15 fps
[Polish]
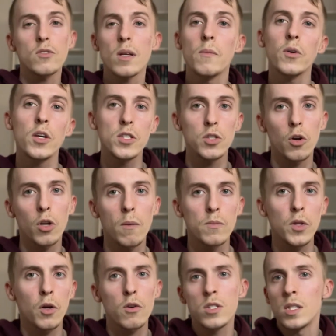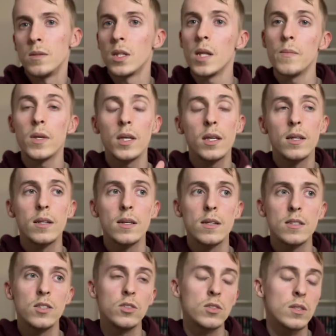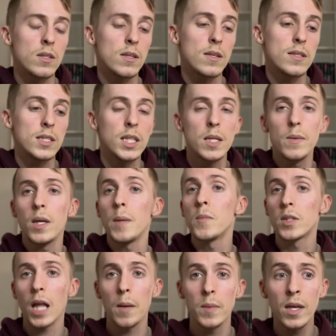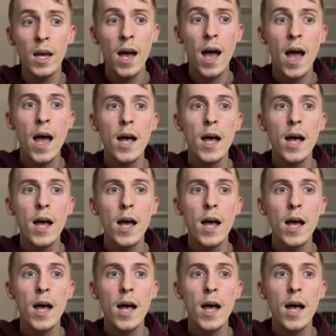tą samą historią, tylko z innymi, e, z, in, e, z innymi imionami,